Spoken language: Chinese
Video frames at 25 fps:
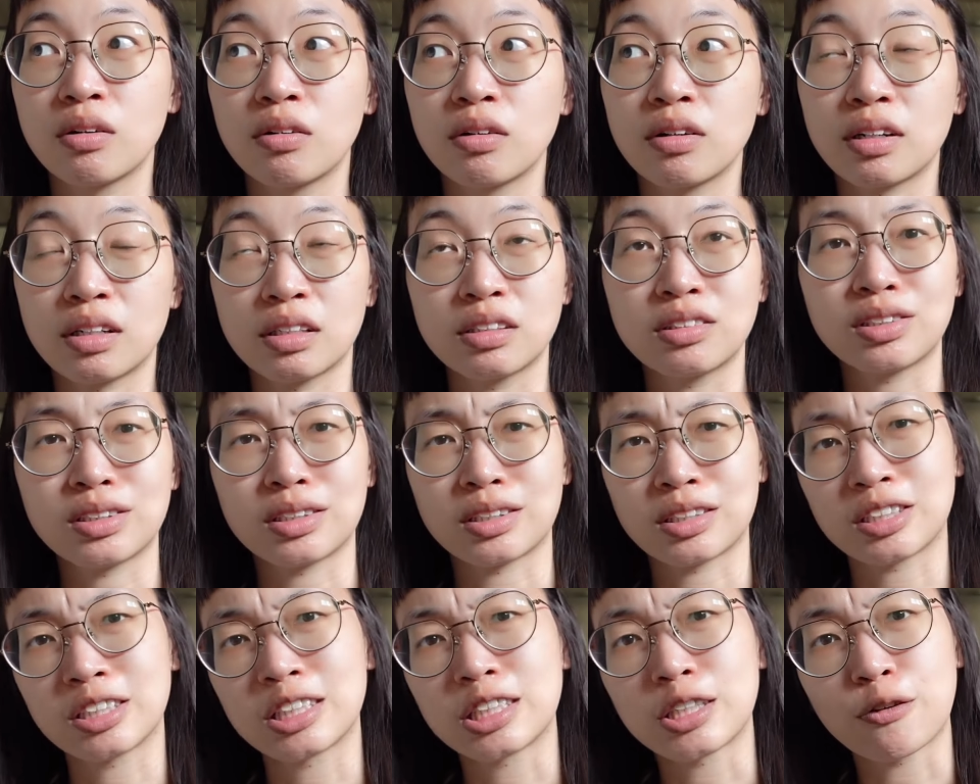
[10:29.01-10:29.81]
跟这
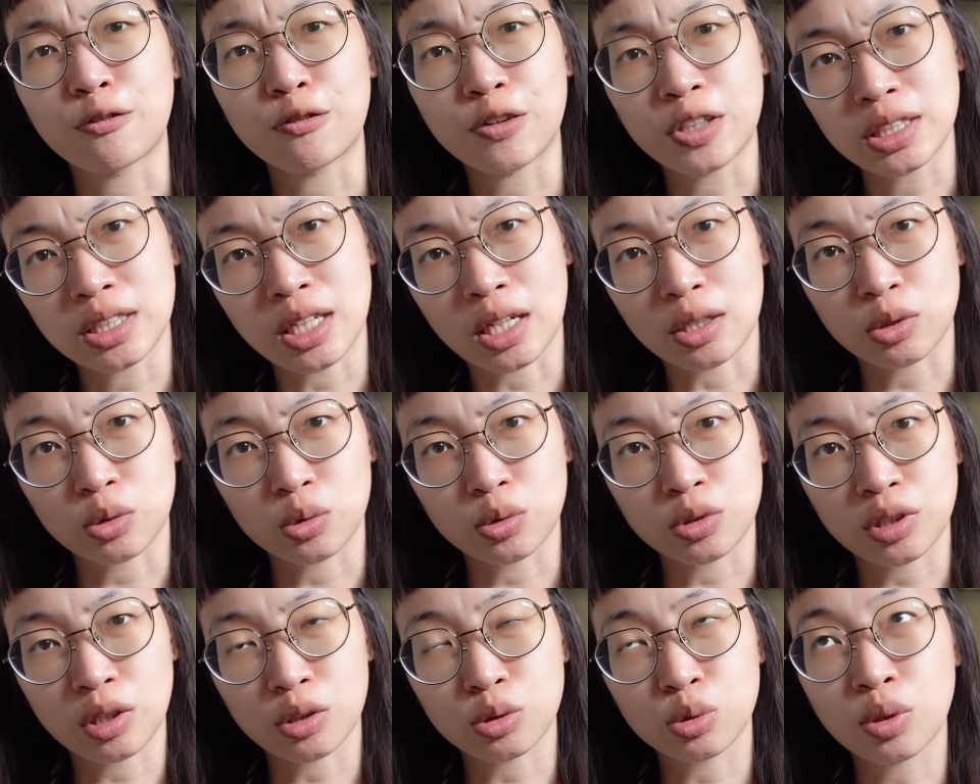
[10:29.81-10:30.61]
个世界分享
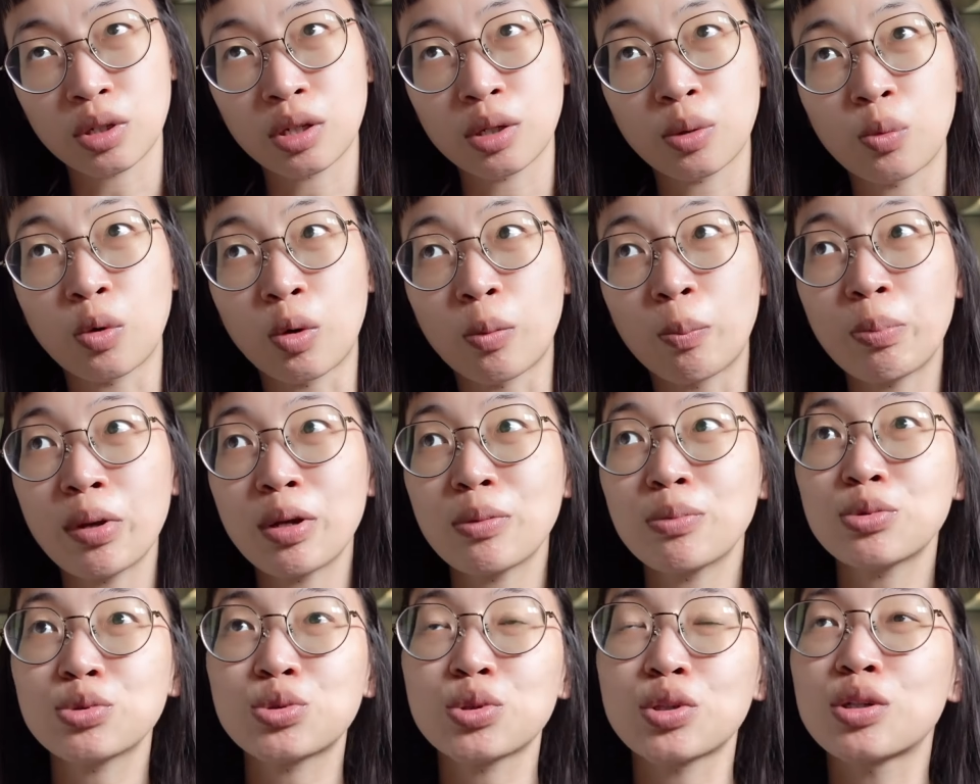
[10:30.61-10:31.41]
多少，所以我
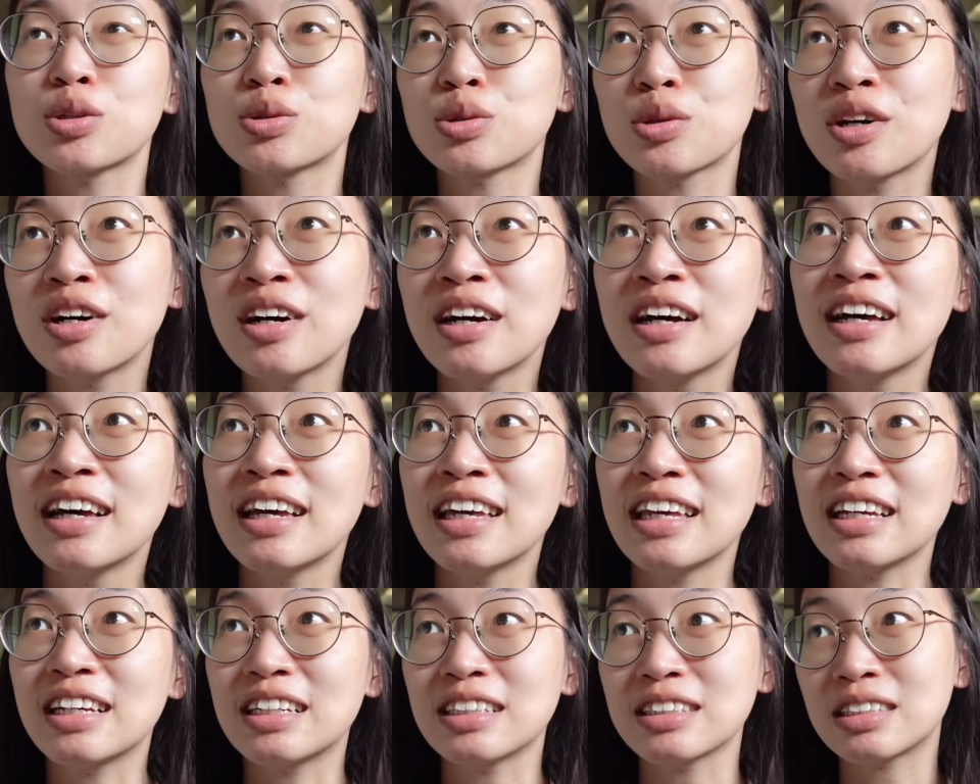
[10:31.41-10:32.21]
并不觉得说
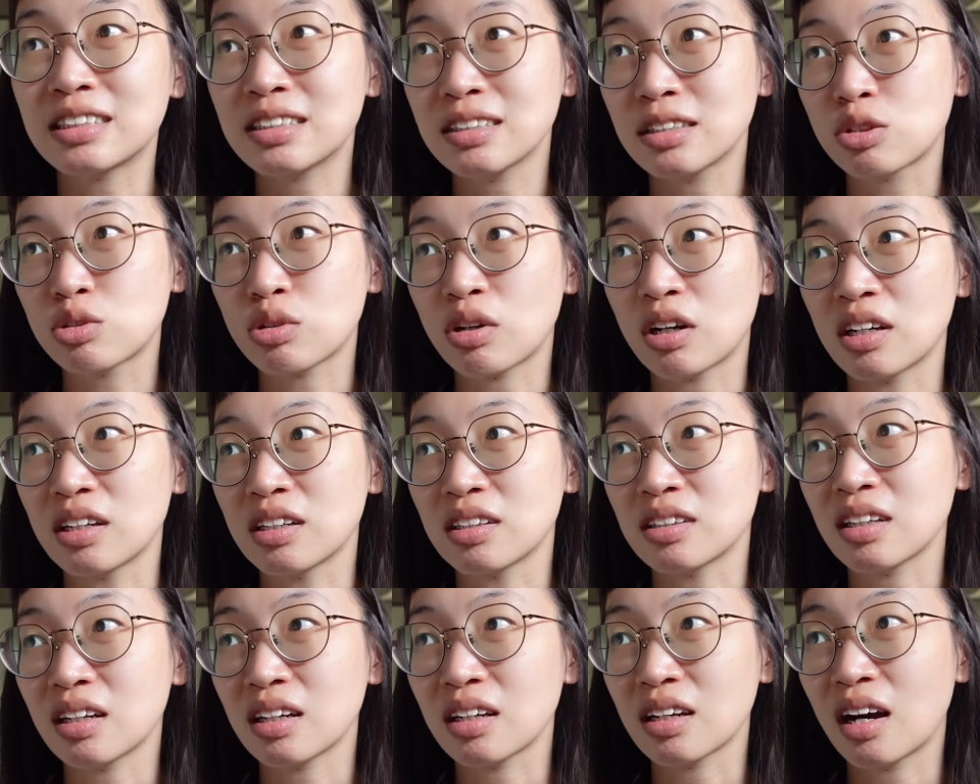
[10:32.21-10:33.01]
一个自传
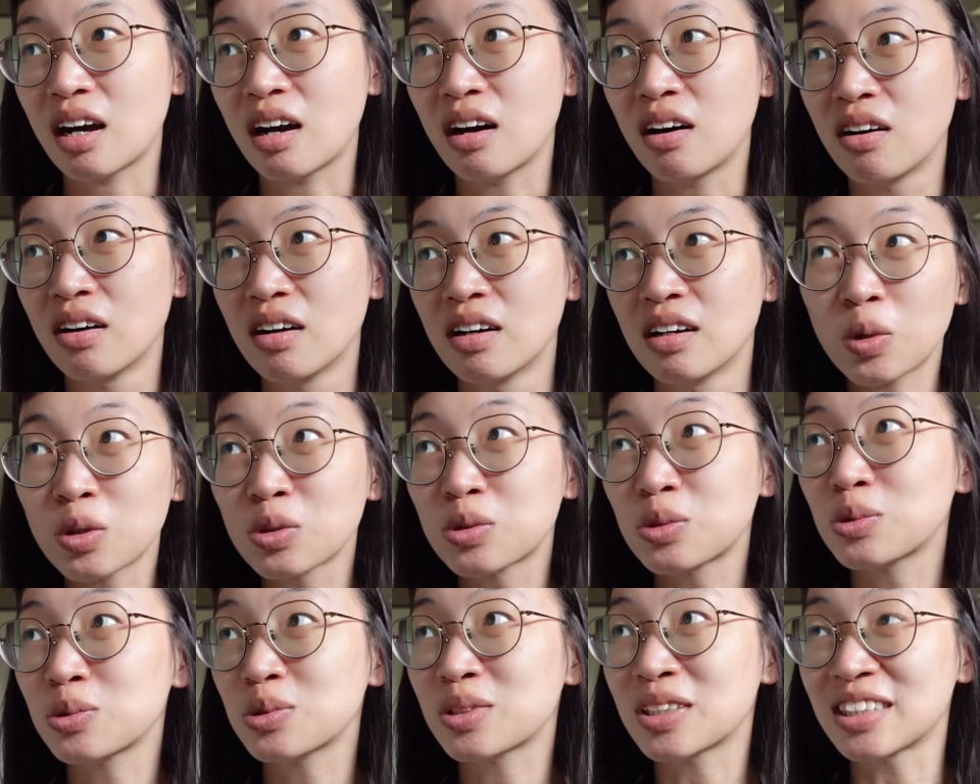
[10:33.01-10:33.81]
一定要过
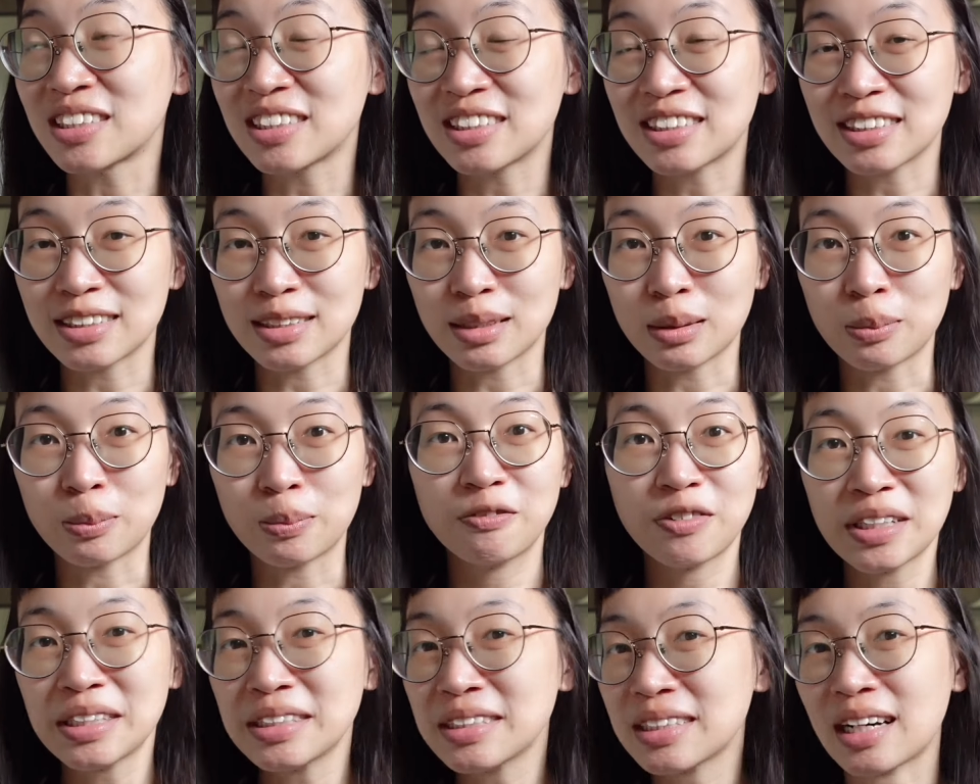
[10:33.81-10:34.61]
度诚实的
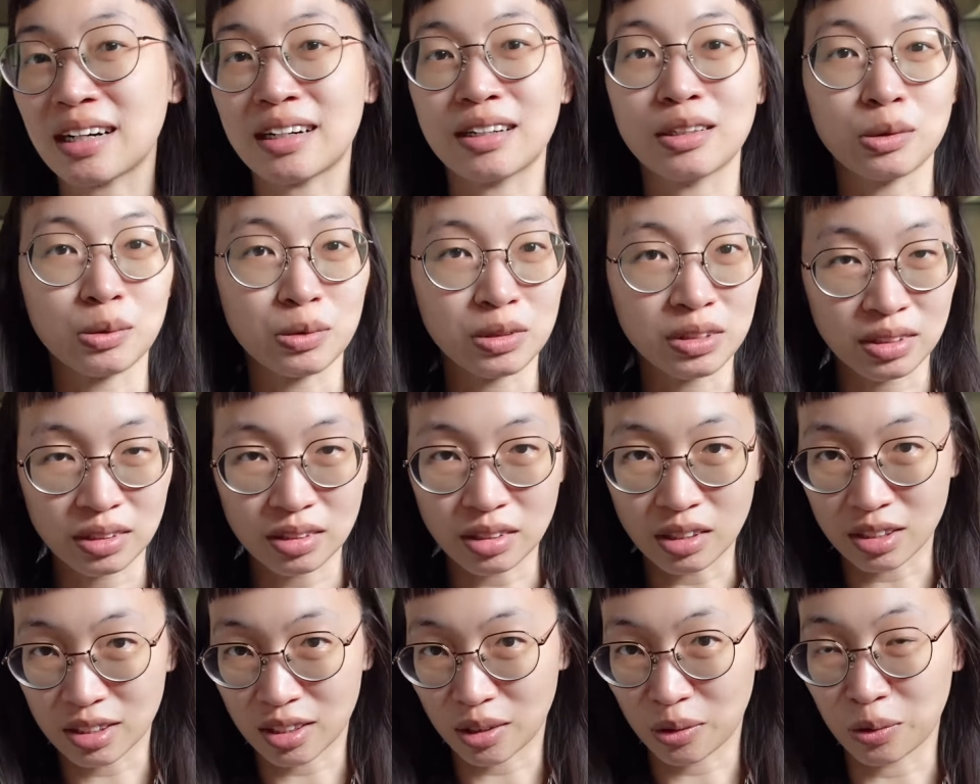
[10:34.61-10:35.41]
分享很多私
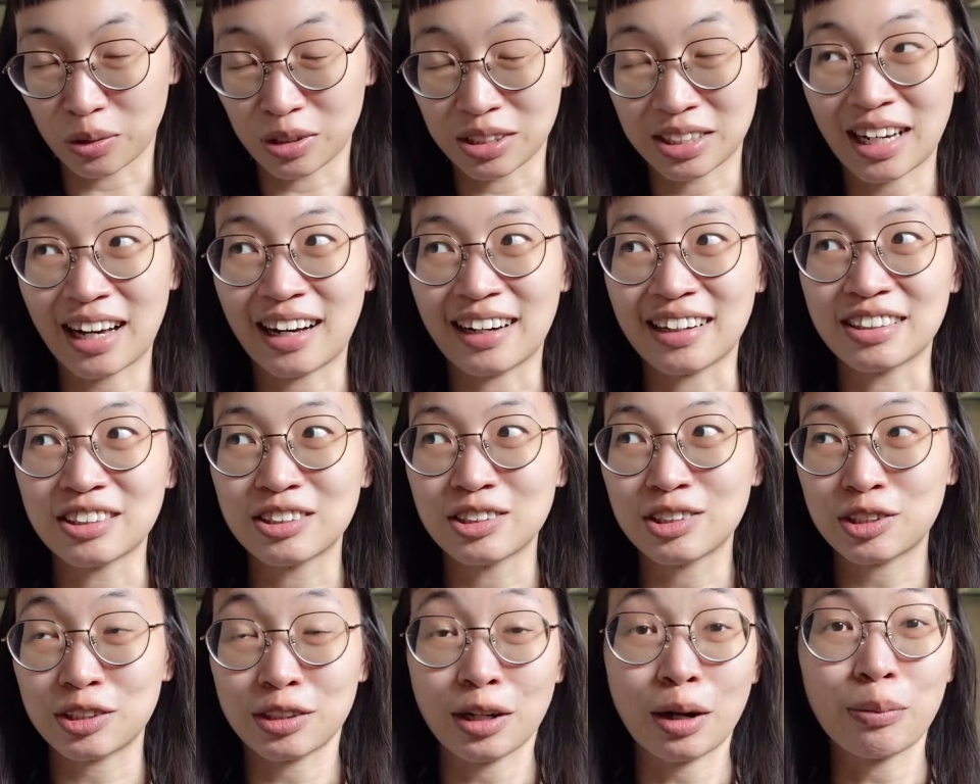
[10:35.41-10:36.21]
人生活，像
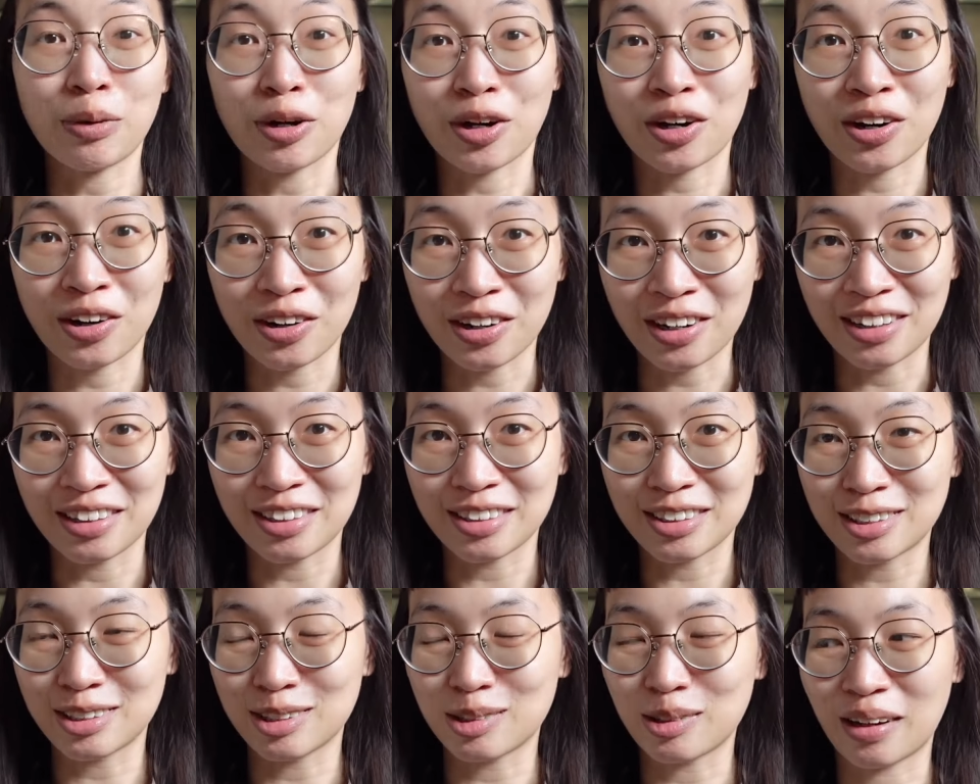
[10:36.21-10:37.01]
j e n e t m c c a r l y 的
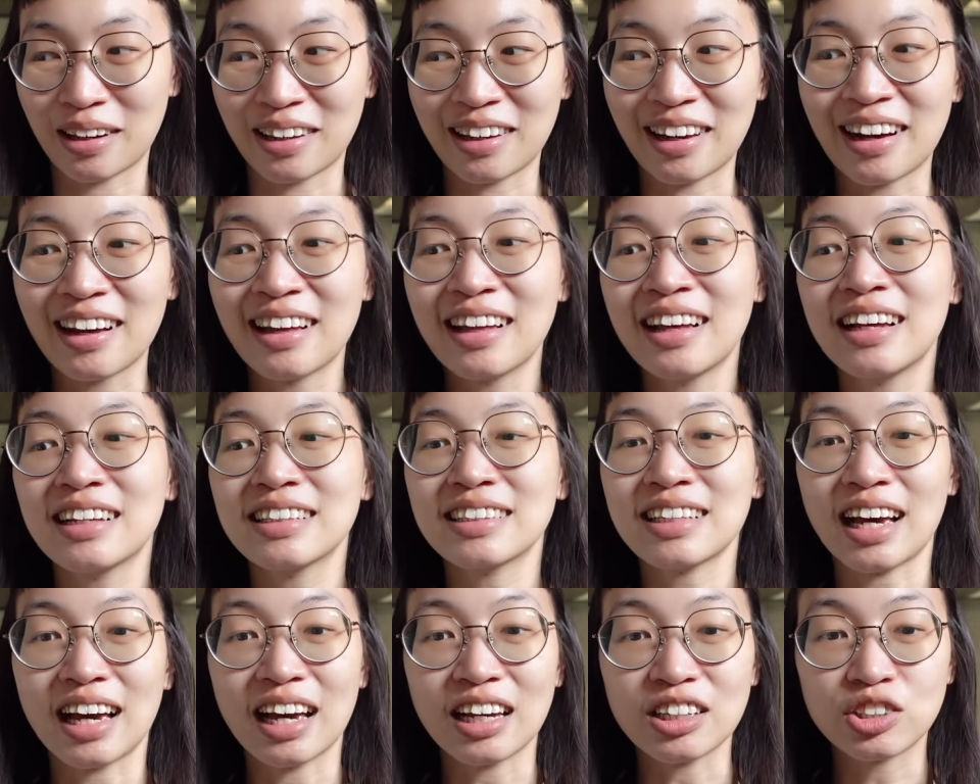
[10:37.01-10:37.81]
自传一样
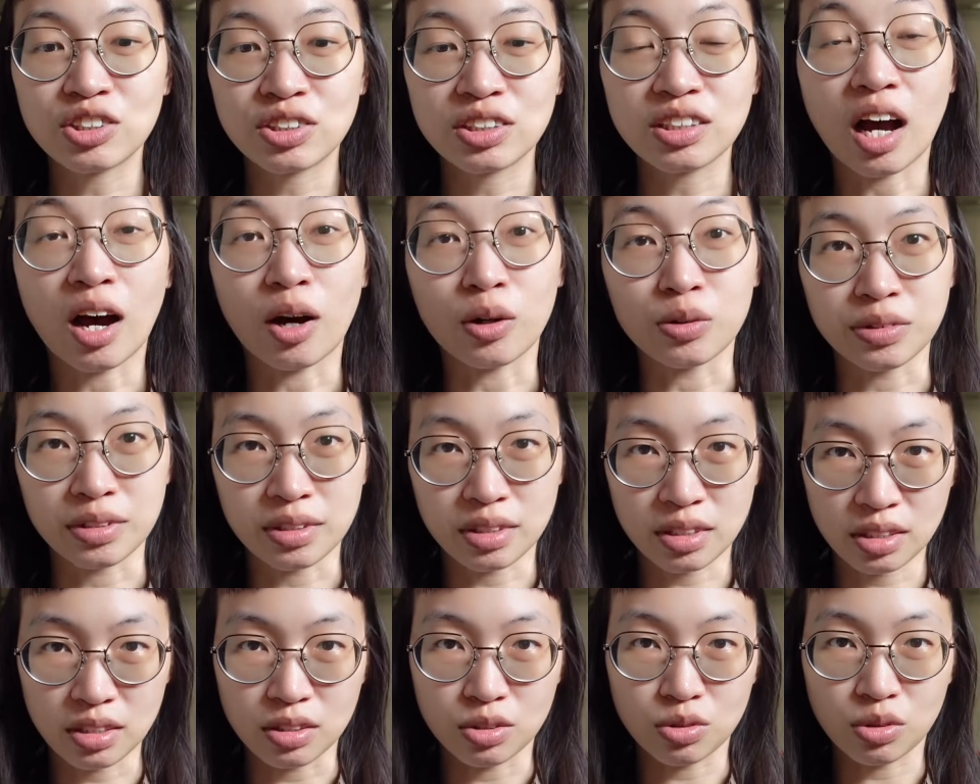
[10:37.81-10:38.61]
才是好的自